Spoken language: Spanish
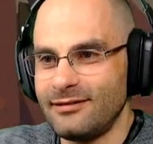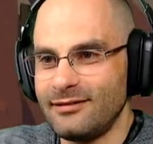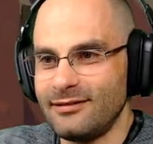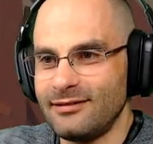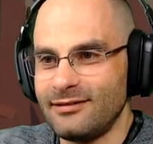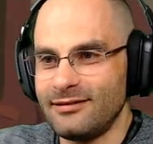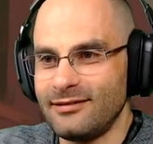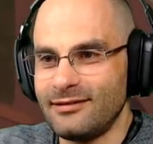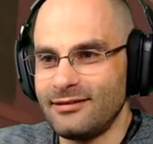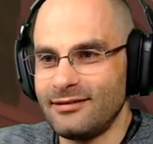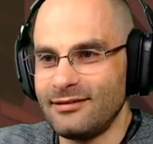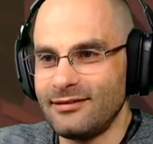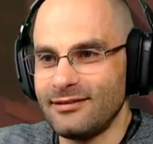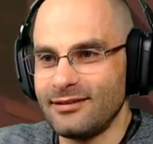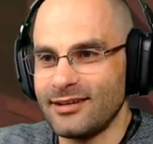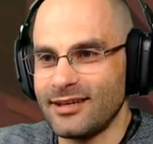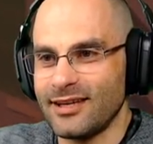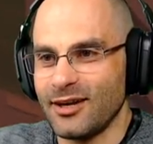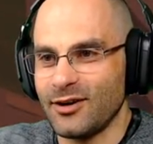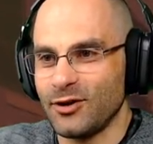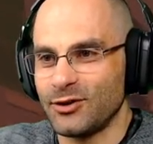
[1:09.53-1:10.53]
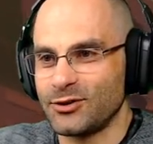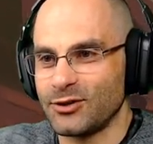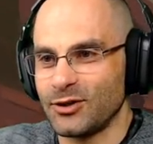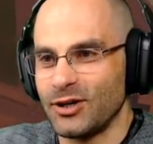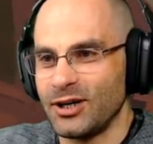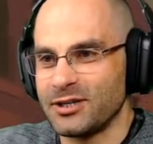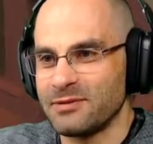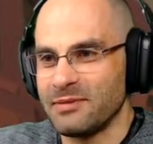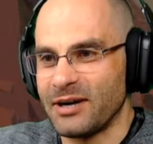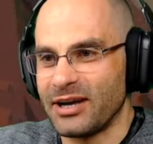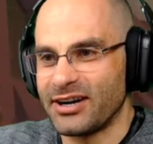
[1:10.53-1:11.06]
Ay. ¿Qué
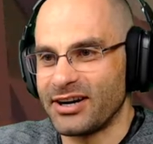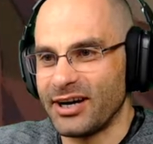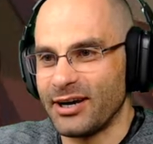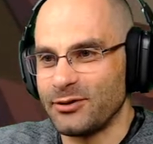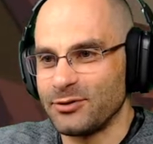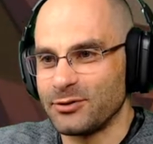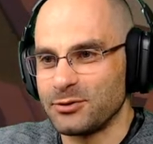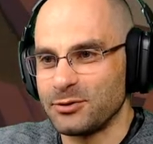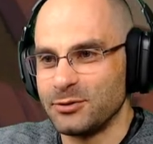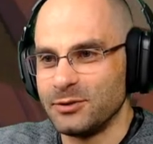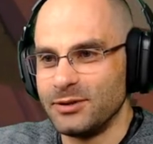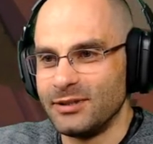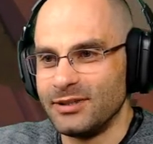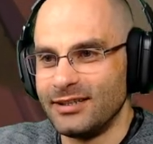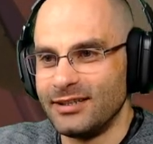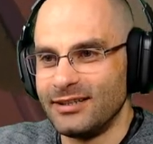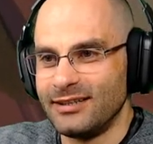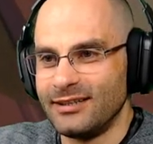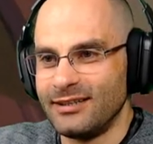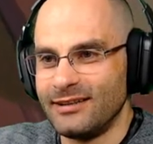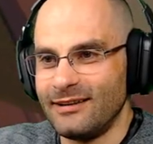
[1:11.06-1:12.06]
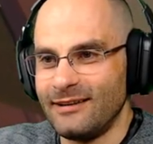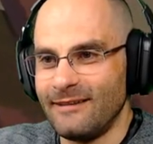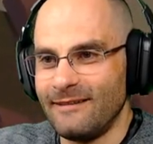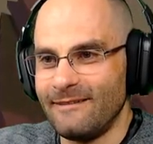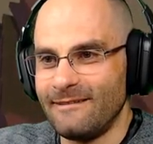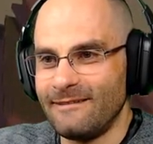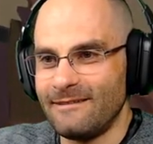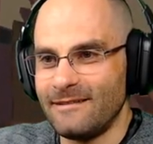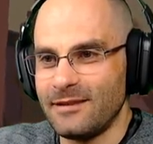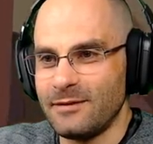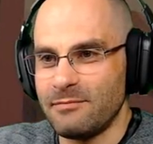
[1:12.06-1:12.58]
controles más raros tú?
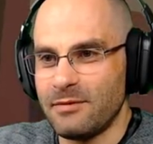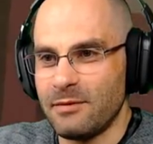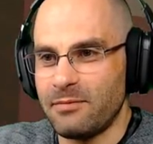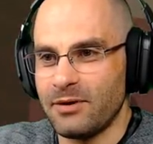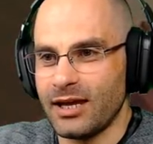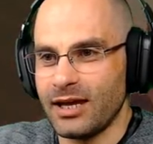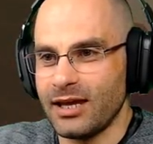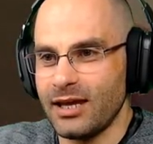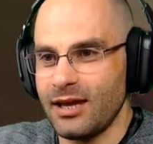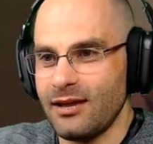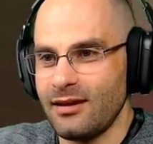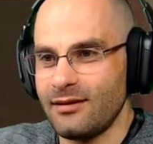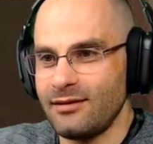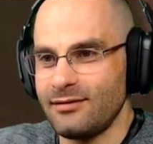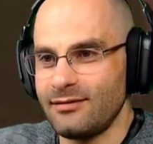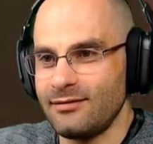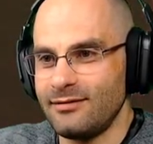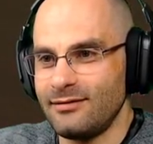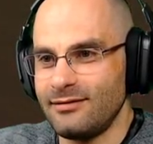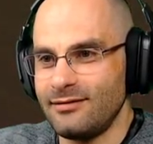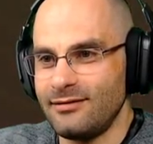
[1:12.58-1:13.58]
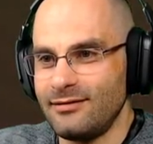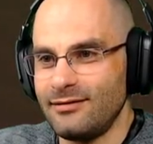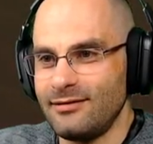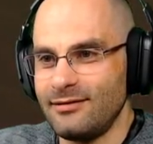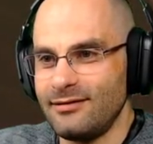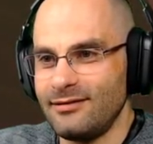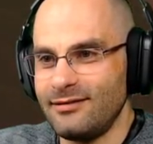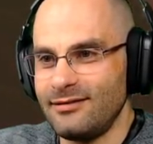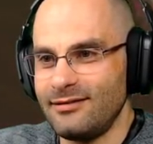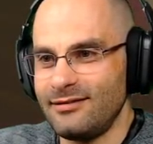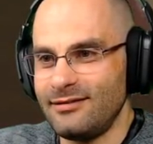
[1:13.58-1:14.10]
Ven por aquí.
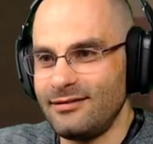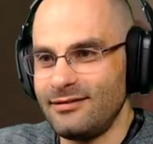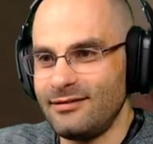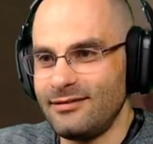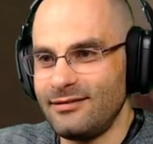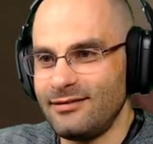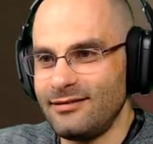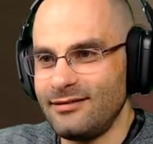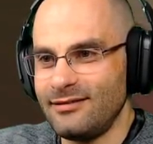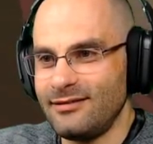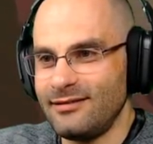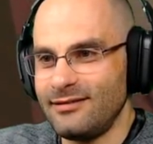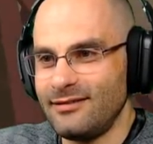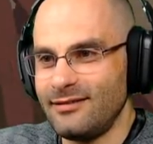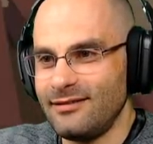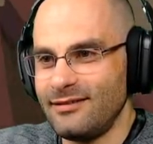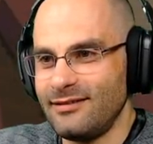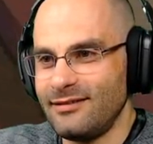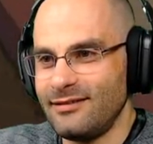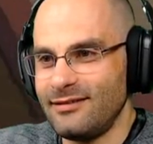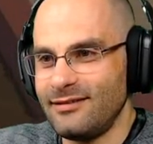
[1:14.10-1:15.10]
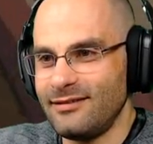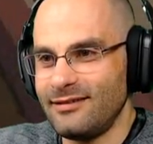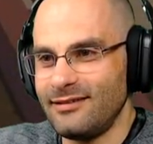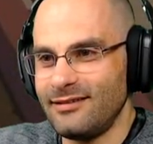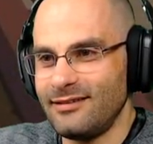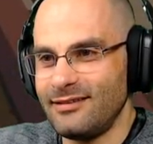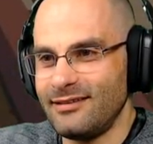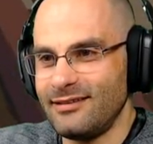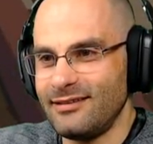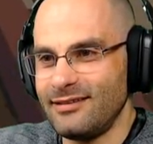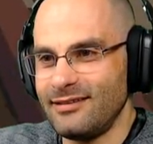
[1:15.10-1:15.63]
No te vas,
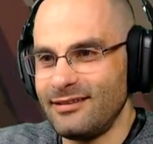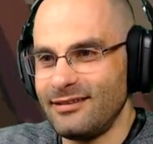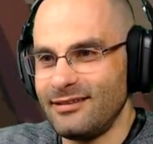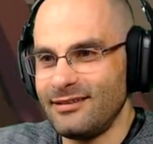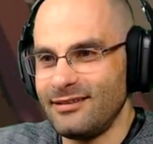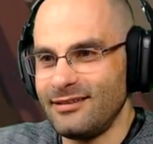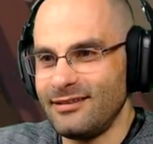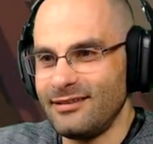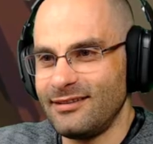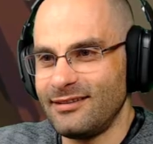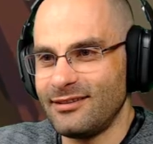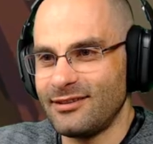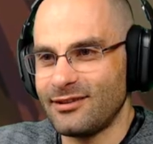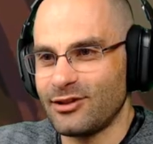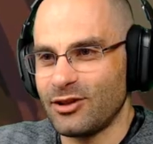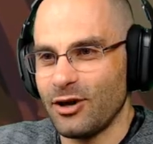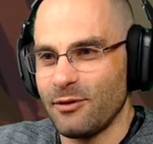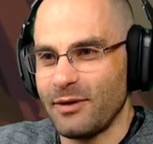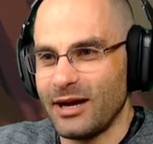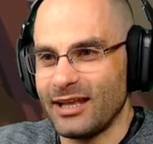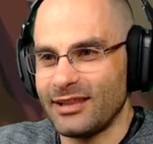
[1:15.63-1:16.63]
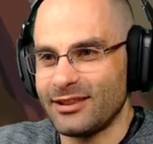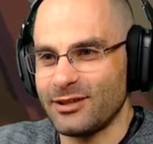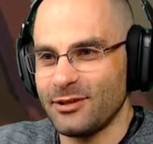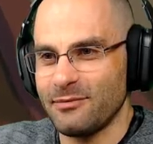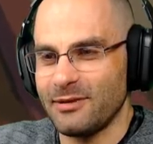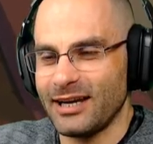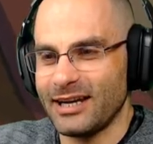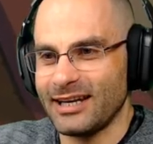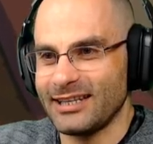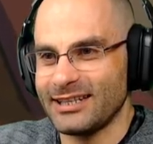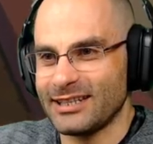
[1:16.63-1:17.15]
No te vas. Toma,
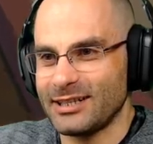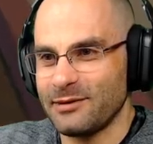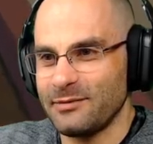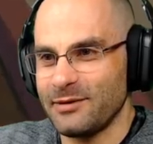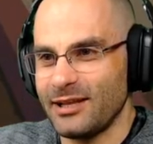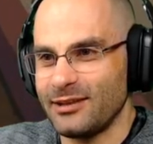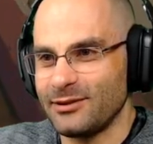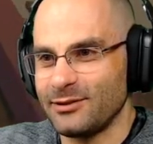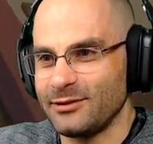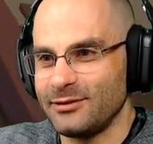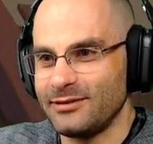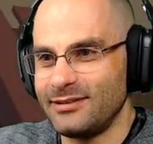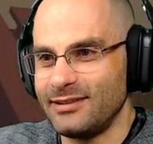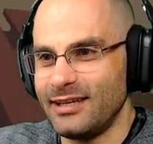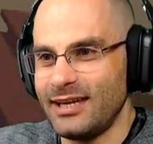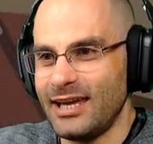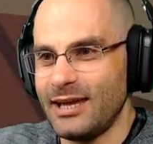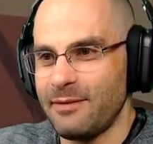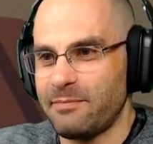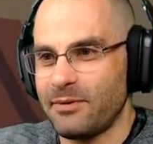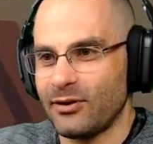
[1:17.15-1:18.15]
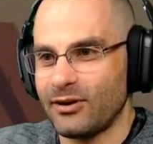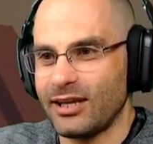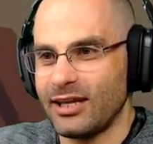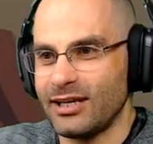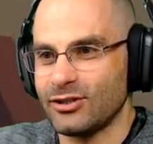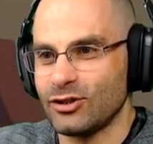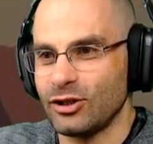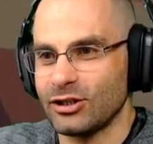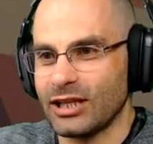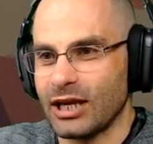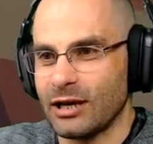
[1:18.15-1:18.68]
toma, que te reviento. Eh, pero quieres
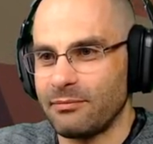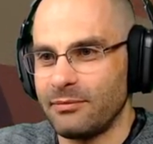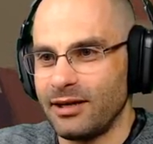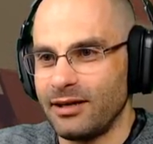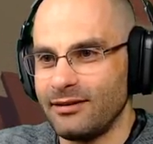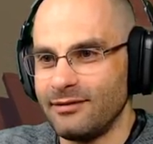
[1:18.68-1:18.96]
soltarme.